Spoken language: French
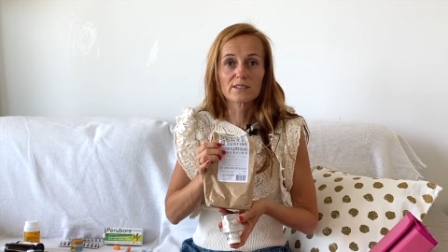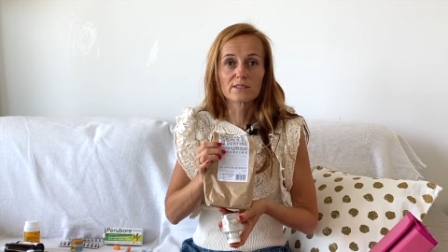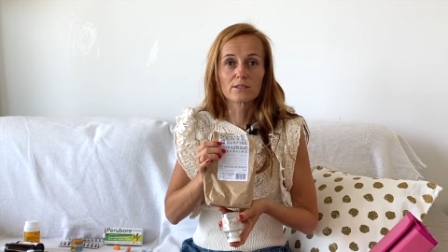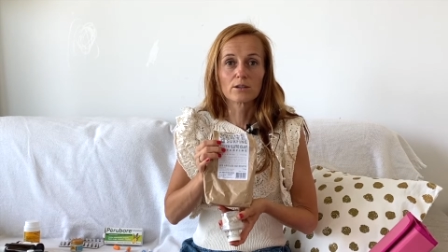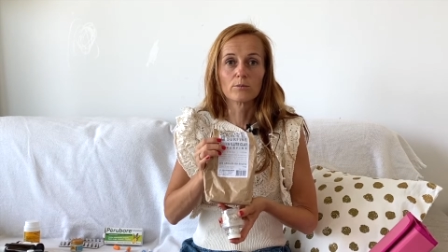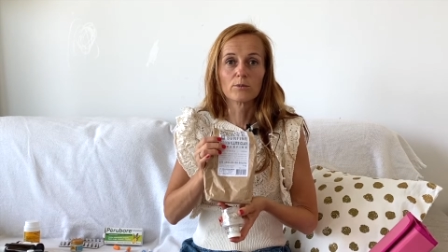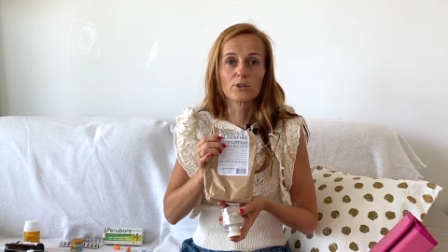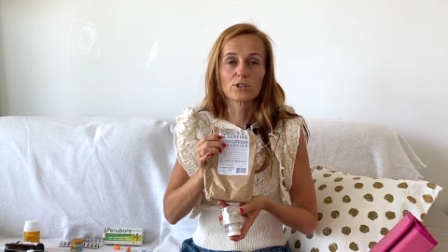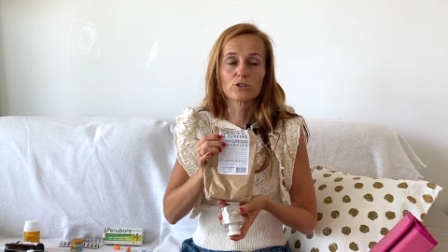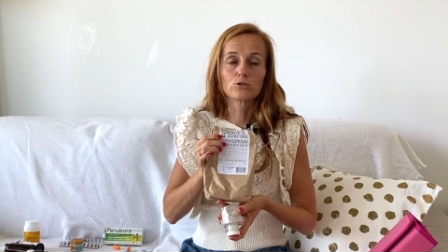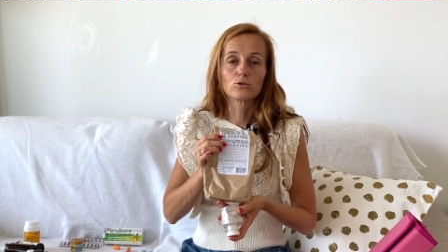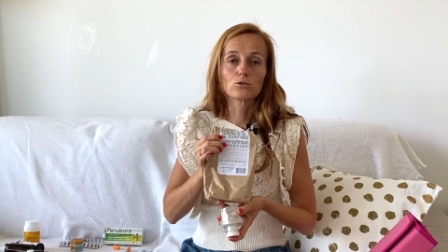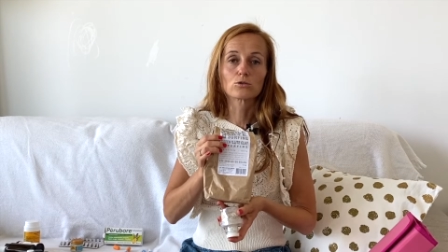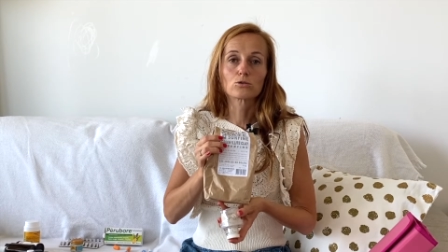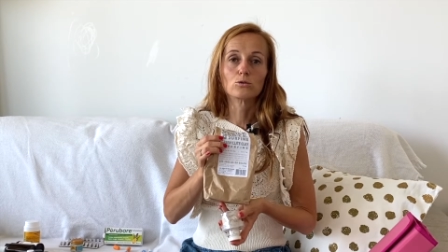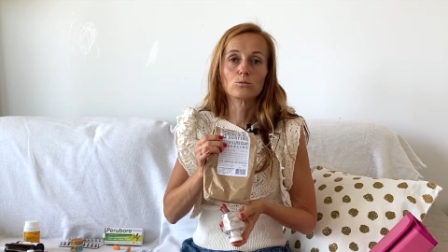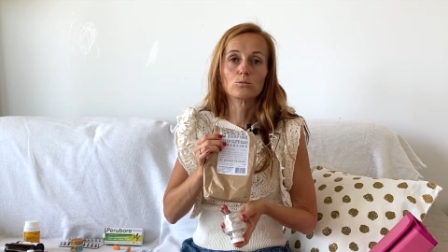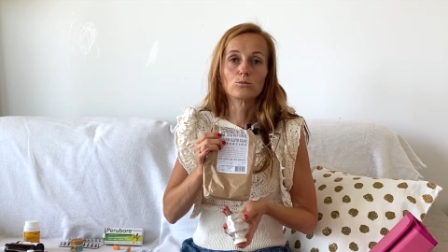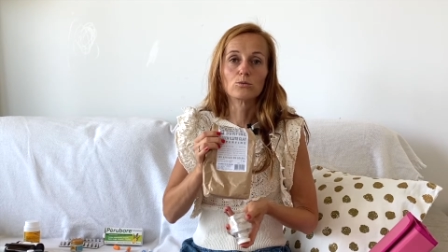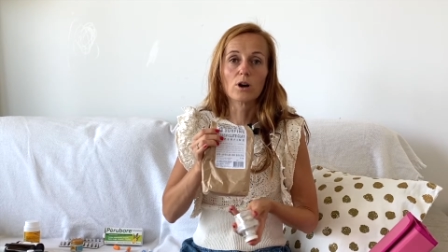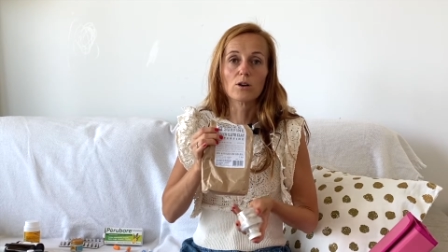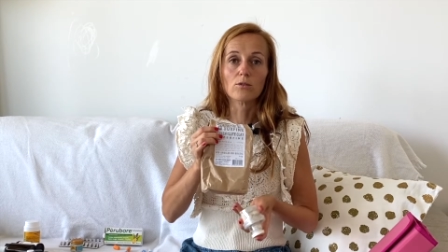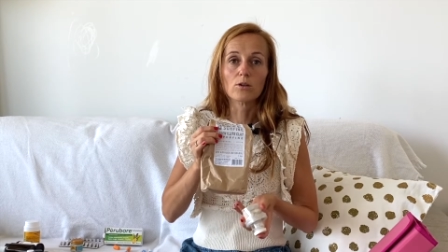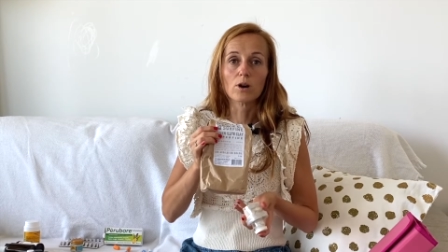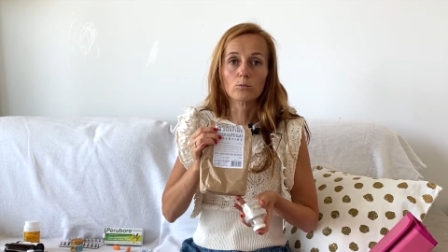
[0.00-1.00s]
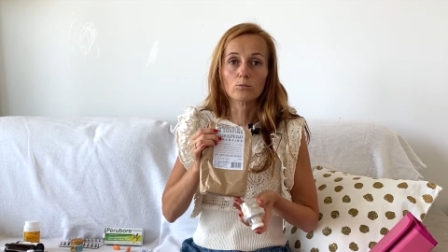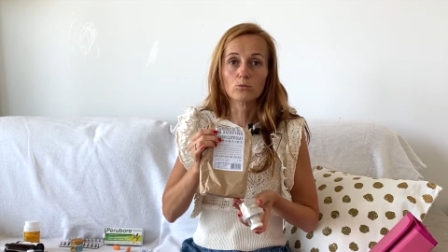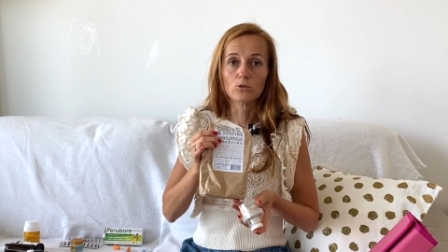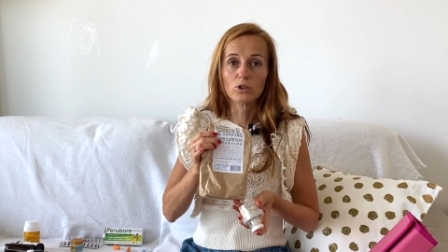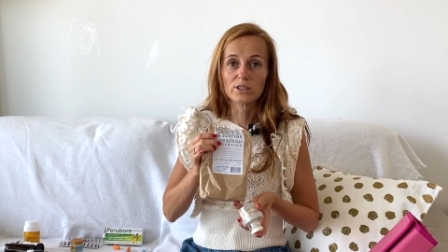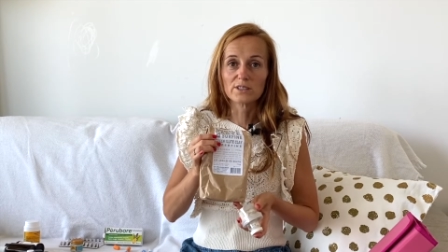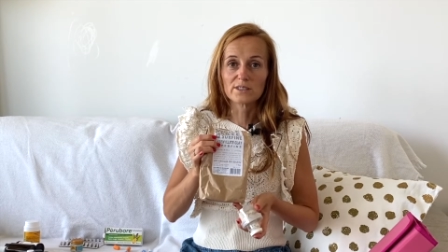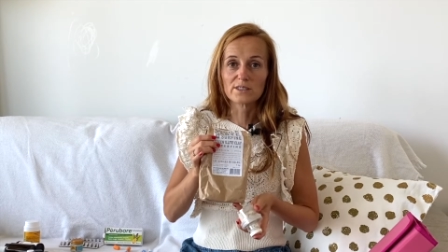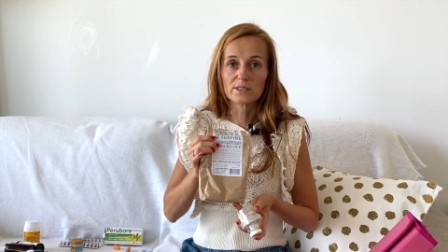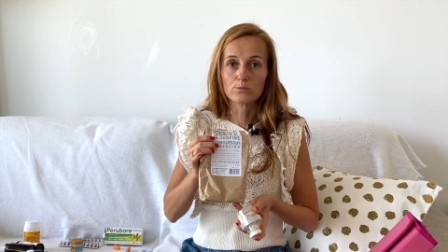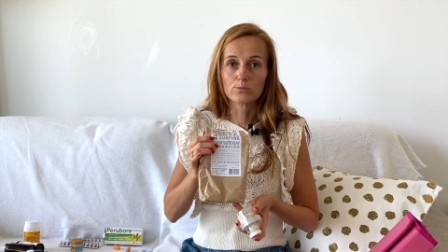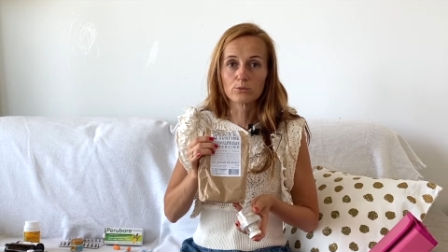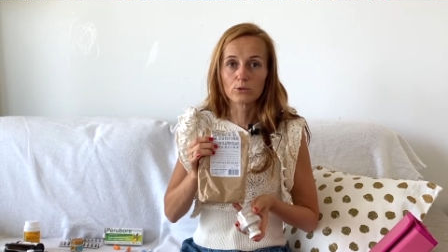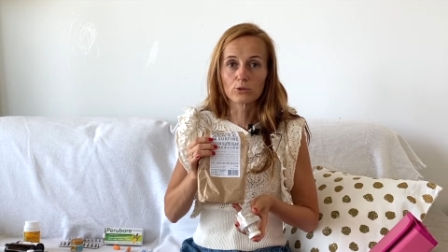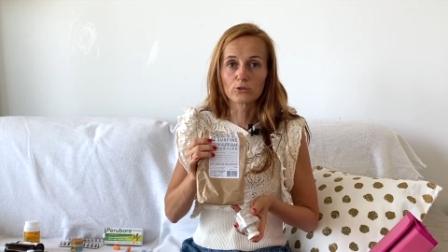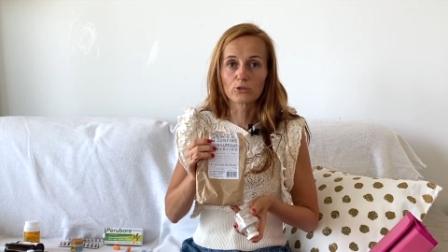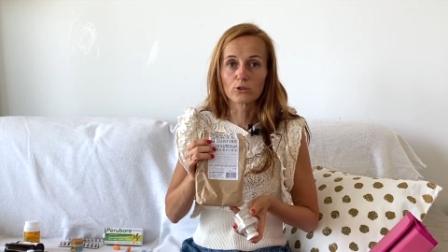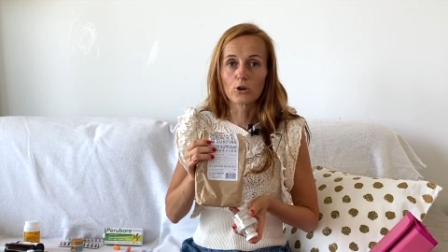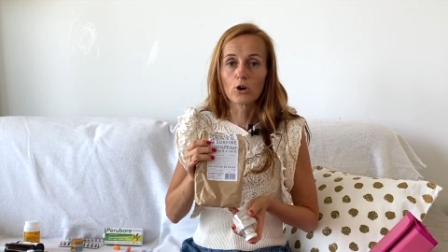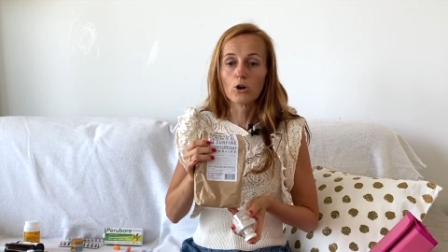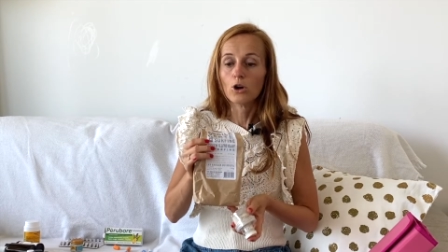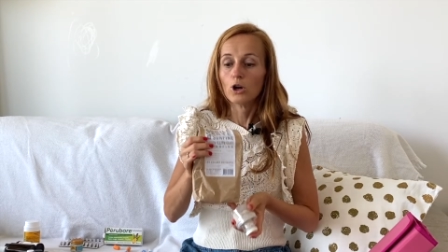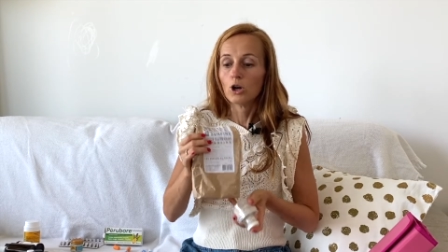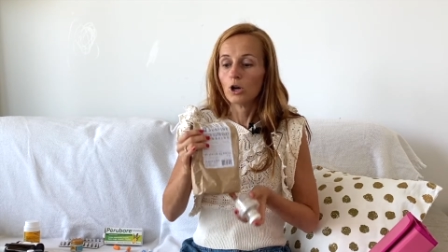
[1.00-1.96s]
en majuscule pour avoir moins 10%.